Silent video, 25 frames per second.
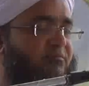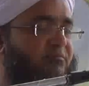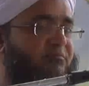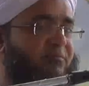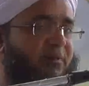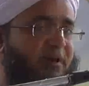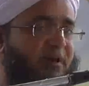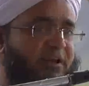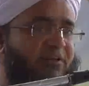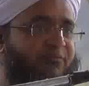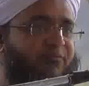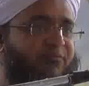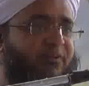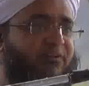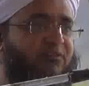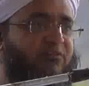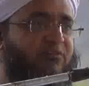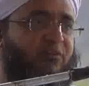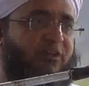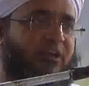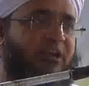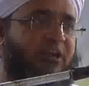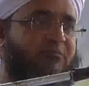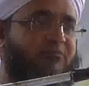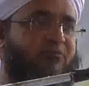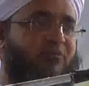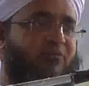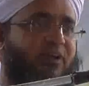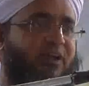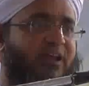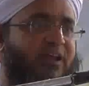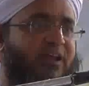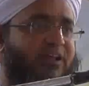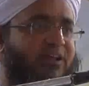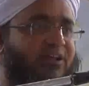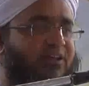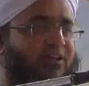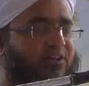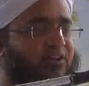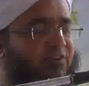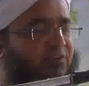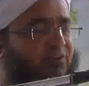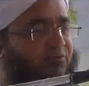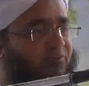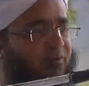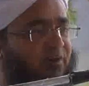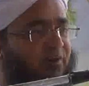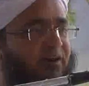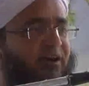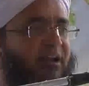मारिफत और इल्म जो है
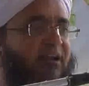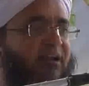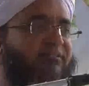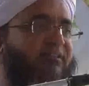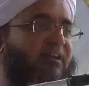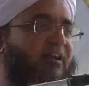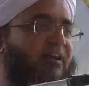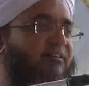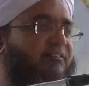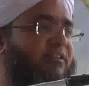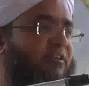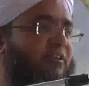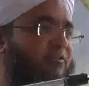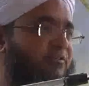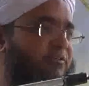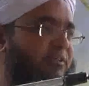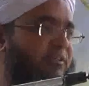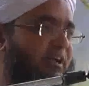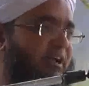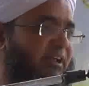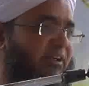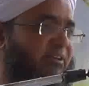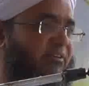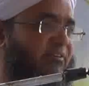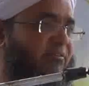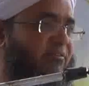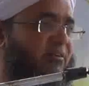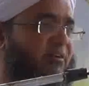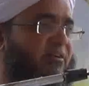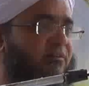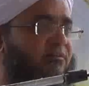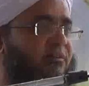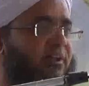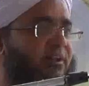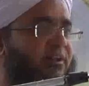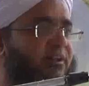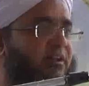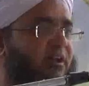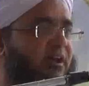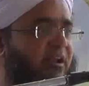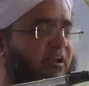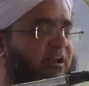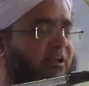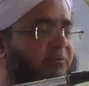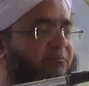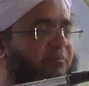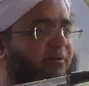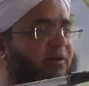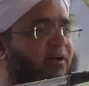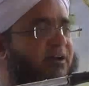वो अकल से हासिल होता है यानी
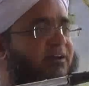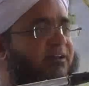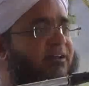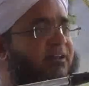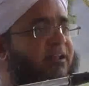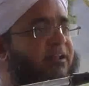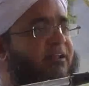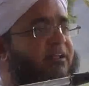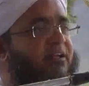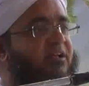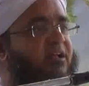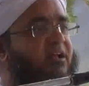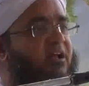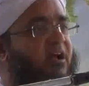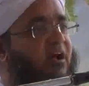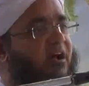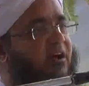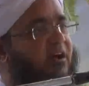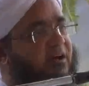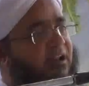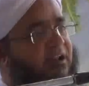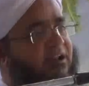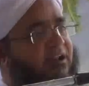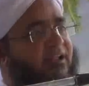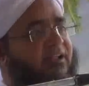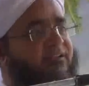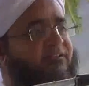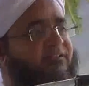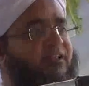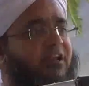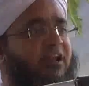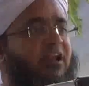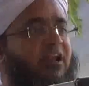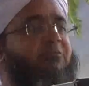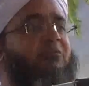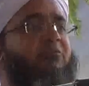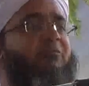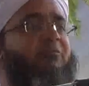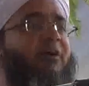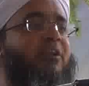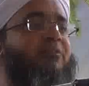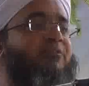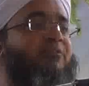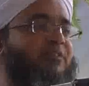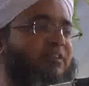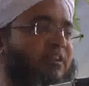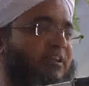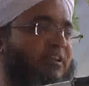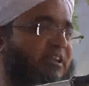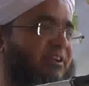अल्लाह पाक ने अकल के अंदर इल्म
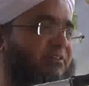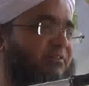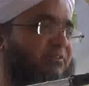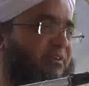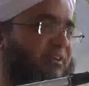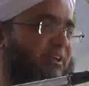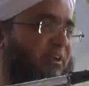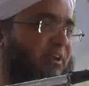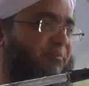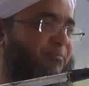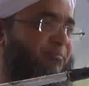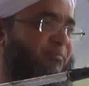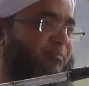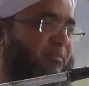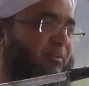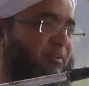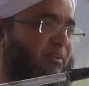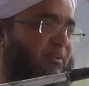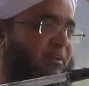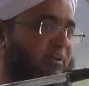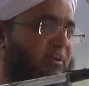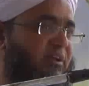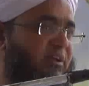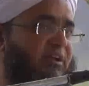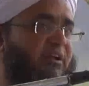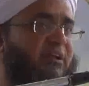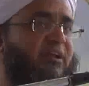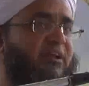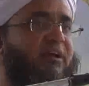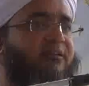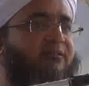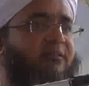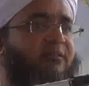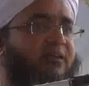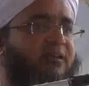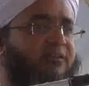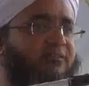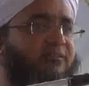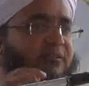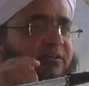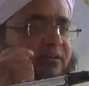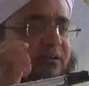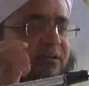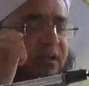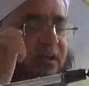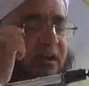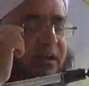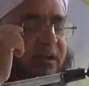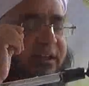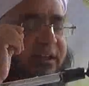मारिफत रखी हुई है लिहाजा किसी का